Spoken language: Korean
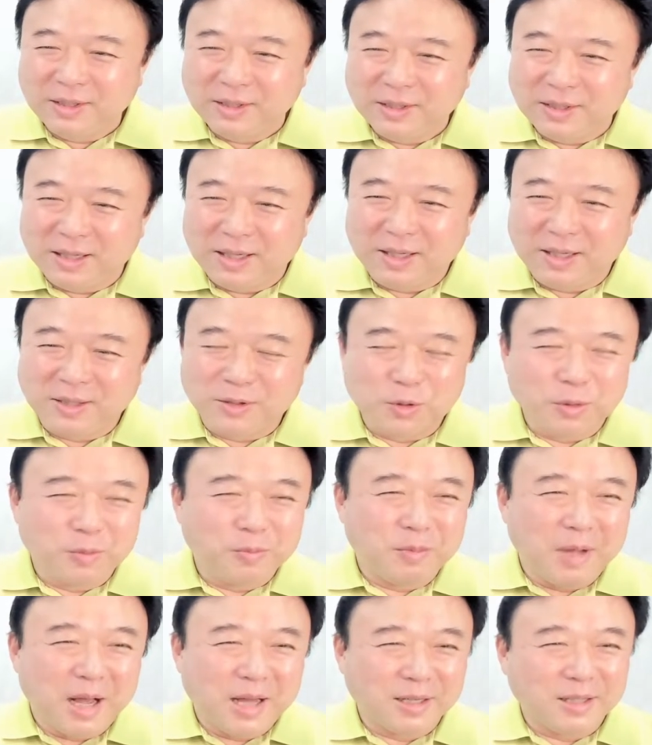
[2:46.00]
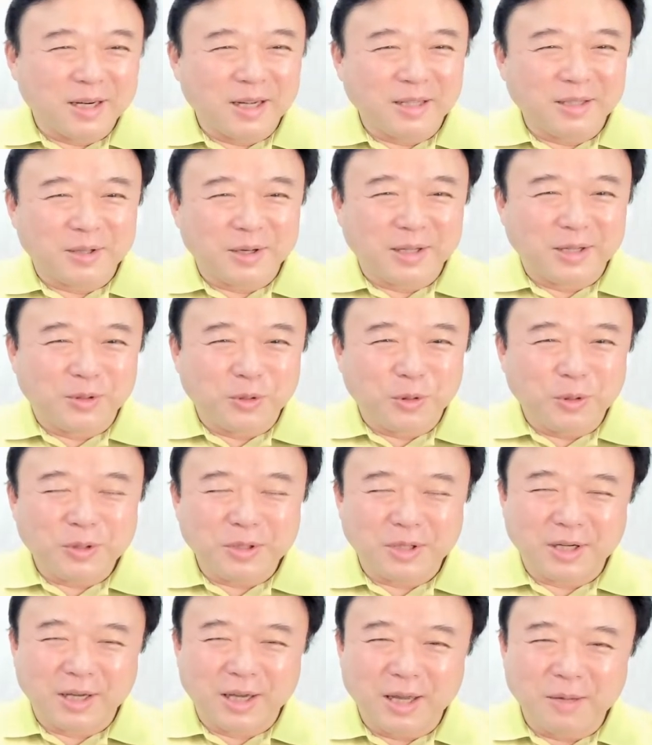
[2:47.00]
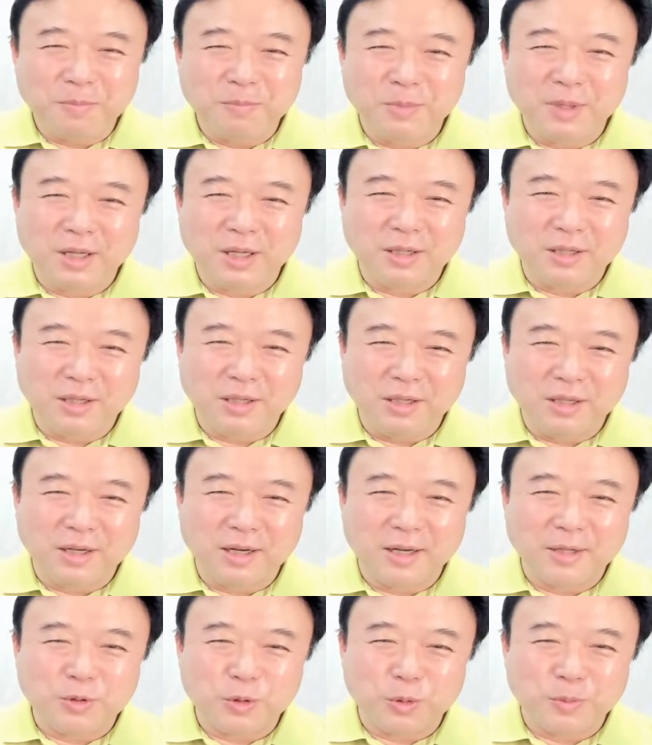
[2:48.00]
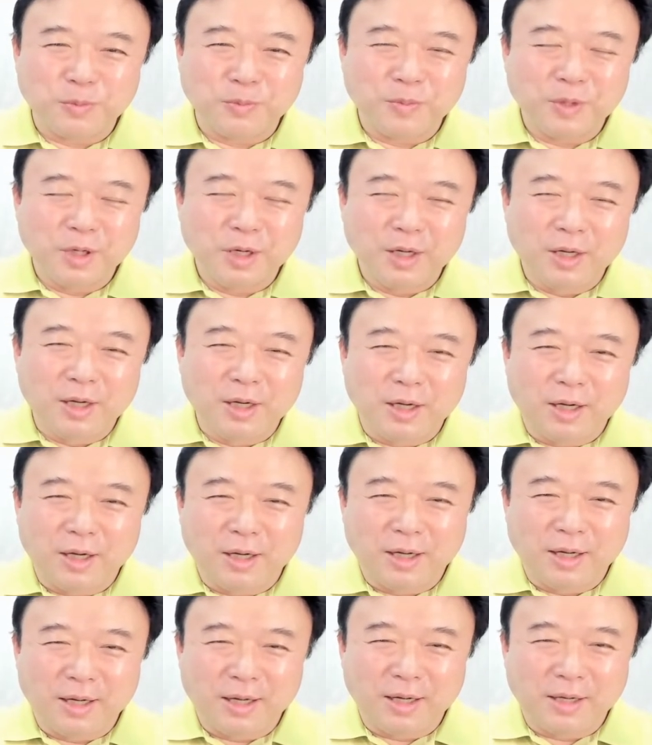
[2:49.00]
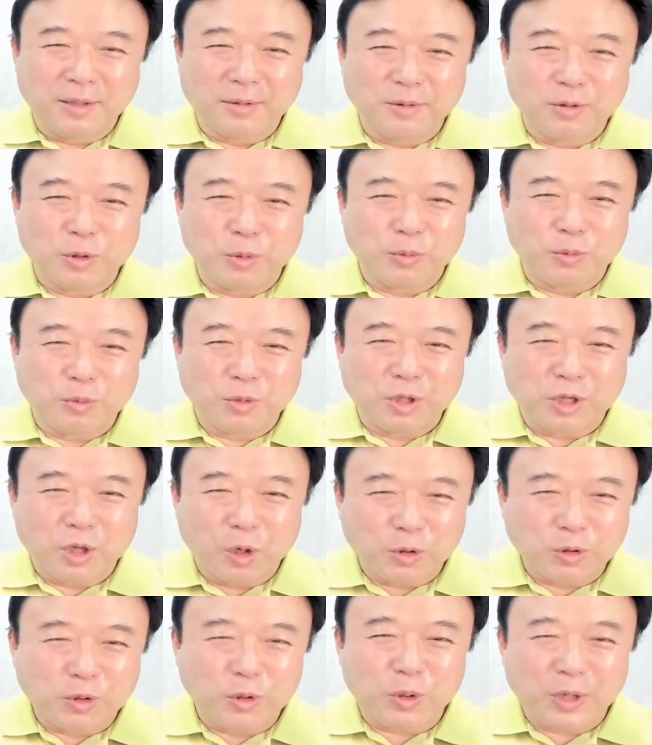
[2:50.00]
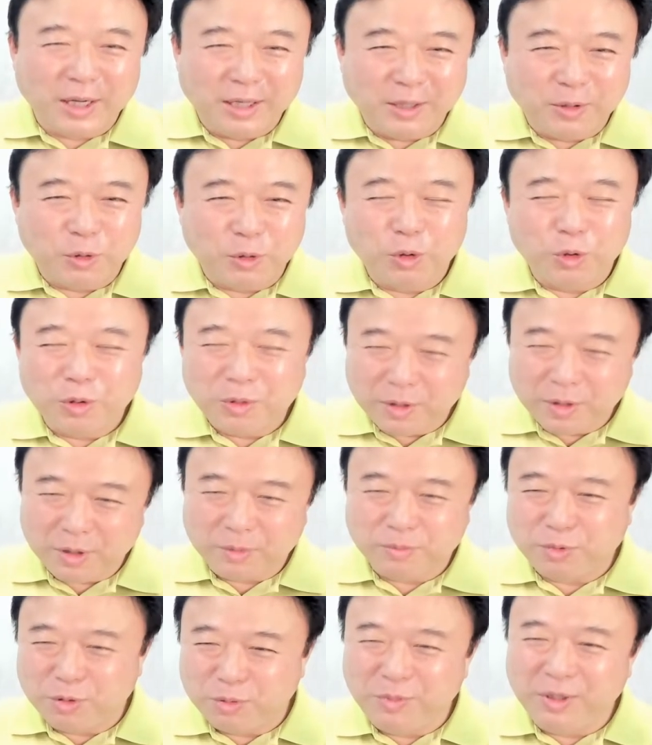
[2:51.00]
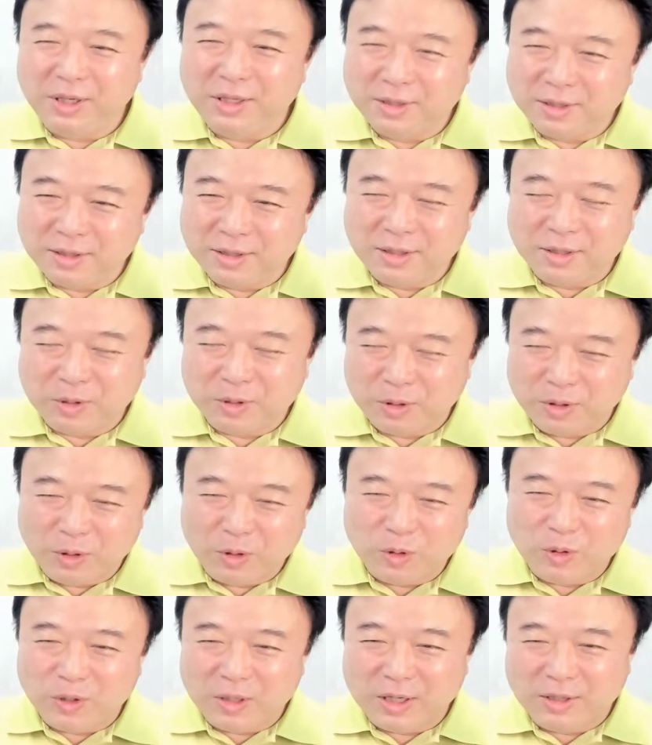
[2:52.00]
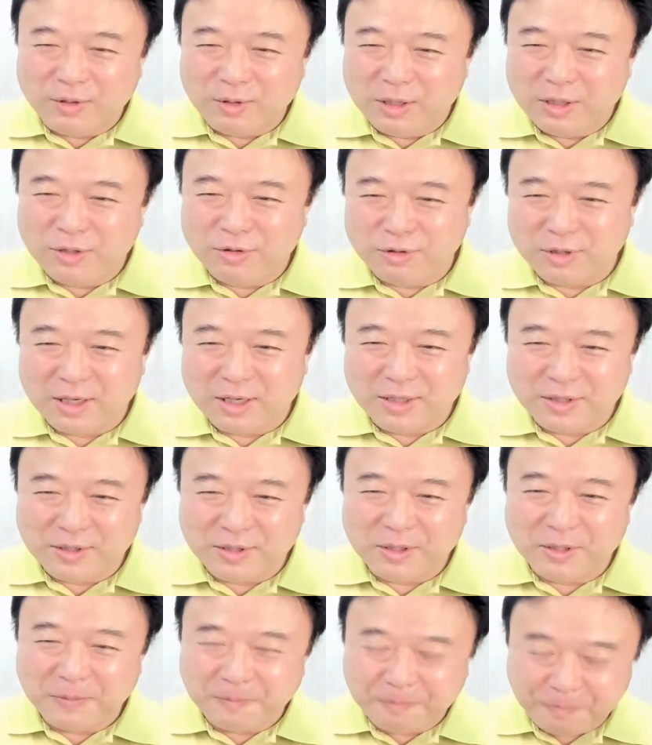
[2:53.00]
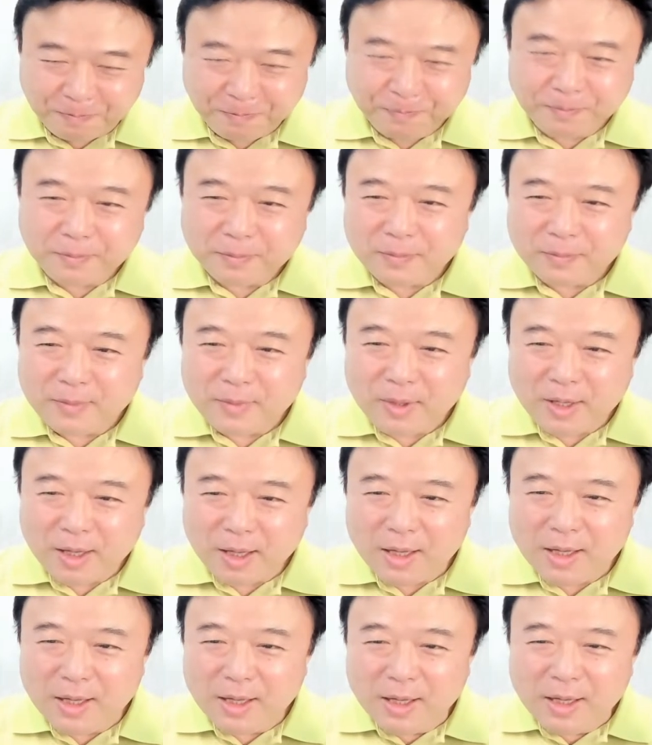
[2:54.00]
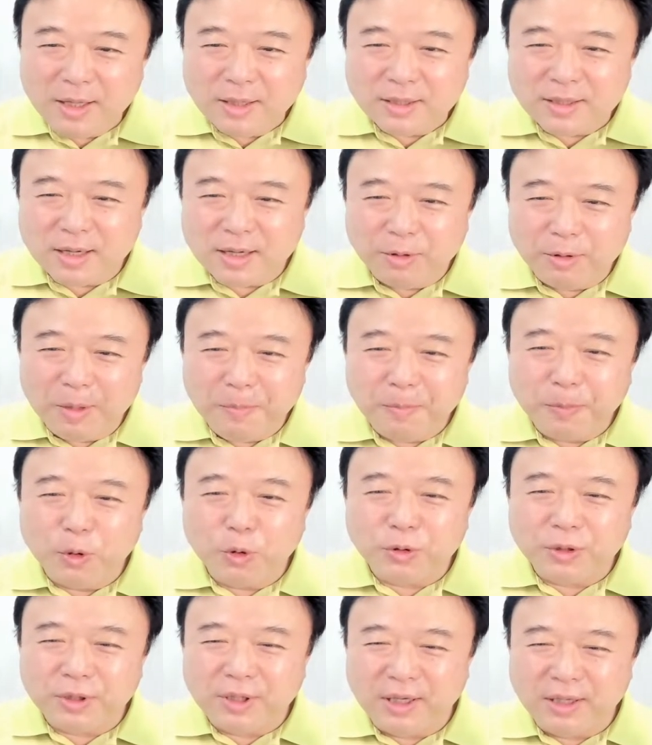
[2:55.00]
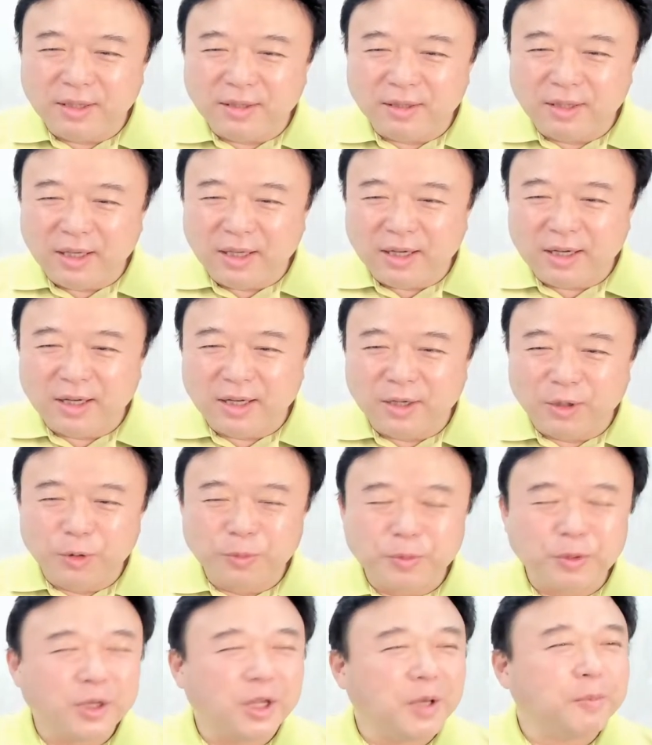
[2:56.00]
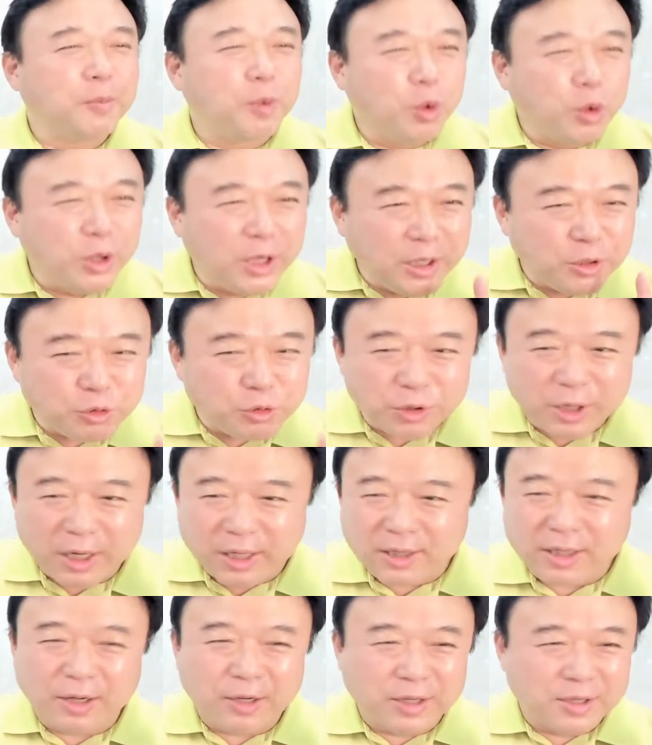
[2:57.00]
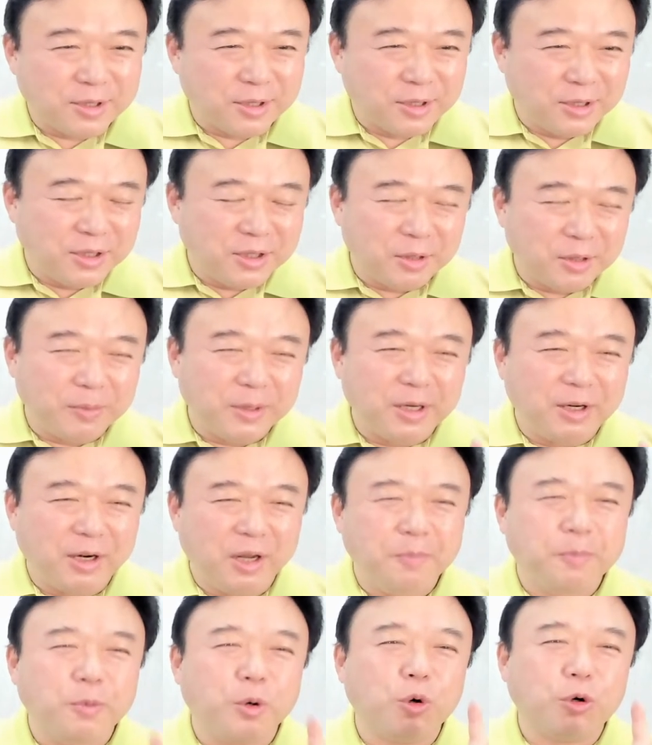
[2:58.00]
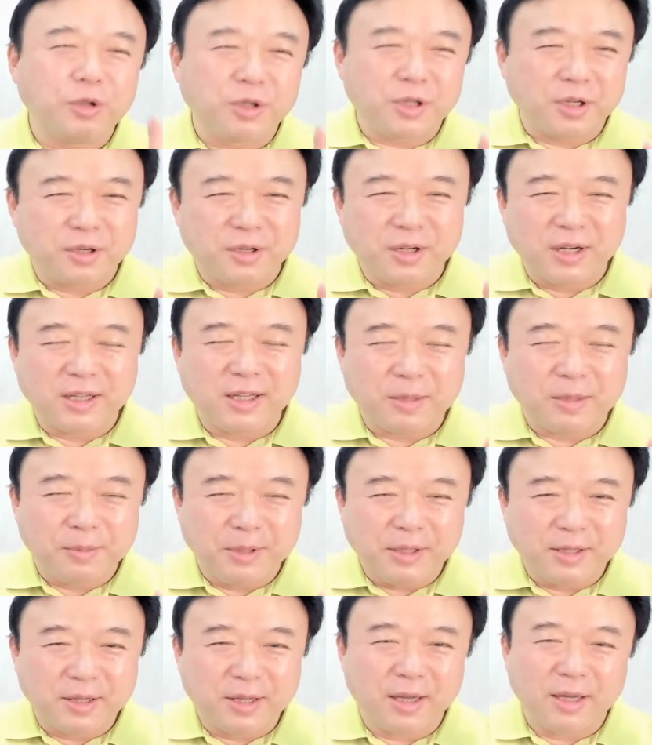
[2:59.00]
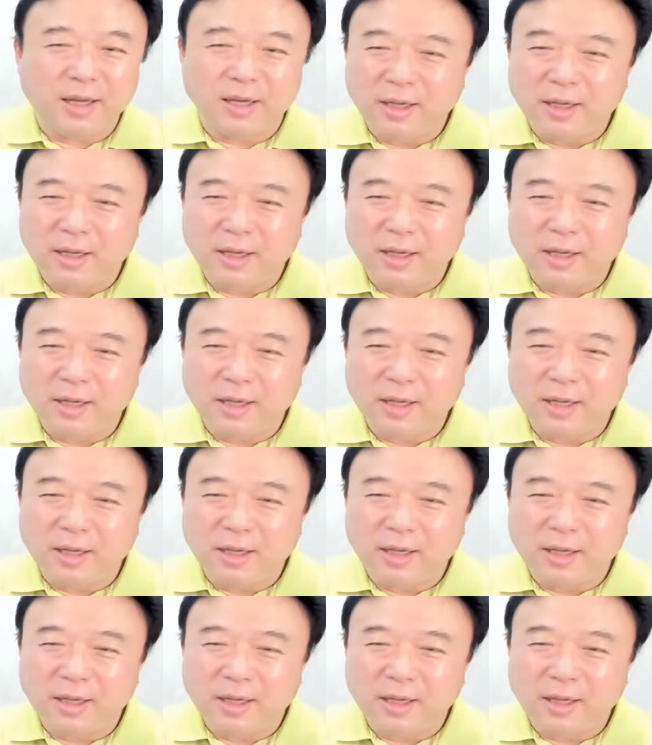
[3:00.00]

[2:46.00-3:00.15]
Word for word: 에, 좀 말을 하더라도 이렇게 한 마디가 좀좀 아, 격조가 있고 어, 품이 있는 그런 영어가 될 수가 있어요. 자, reportedly가 요번에 보기 중엔 나왔어요. 시험에 리포터가 답일 때